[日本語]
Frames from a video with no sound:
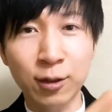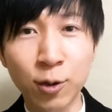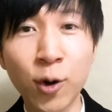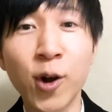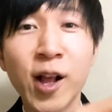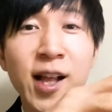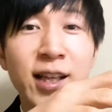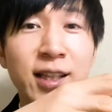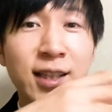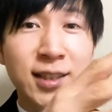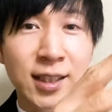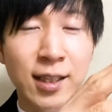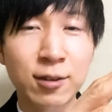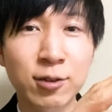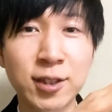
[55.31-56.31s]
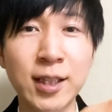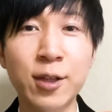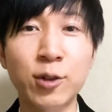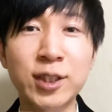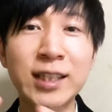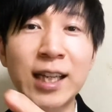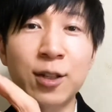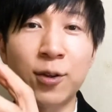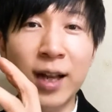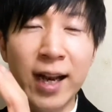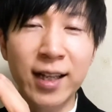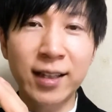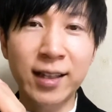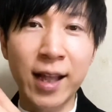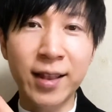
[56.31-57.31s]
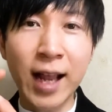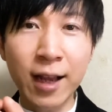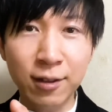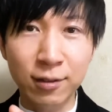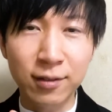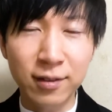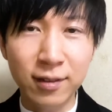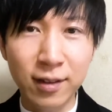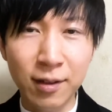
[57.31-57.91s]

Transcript: この吉、そして吉成のなりってなる。